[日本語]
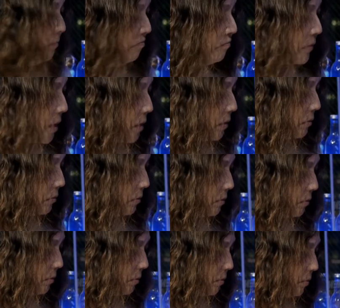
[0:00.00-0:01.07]
あ
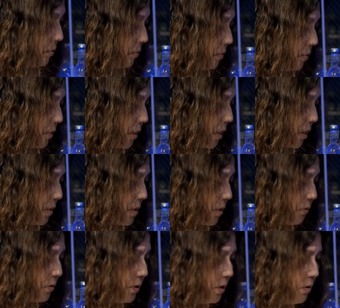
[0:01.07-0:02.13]
の
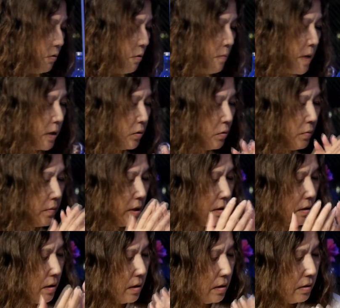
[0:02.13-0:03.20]
作品をまとめ
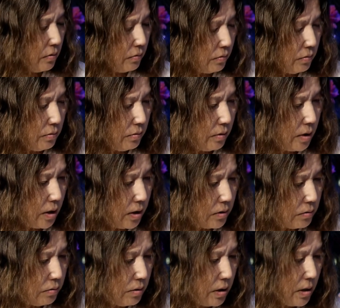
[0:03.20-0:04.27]
ていく、
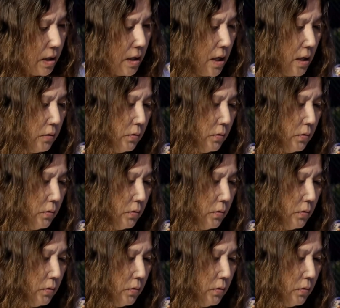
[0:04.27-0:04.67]
それからあと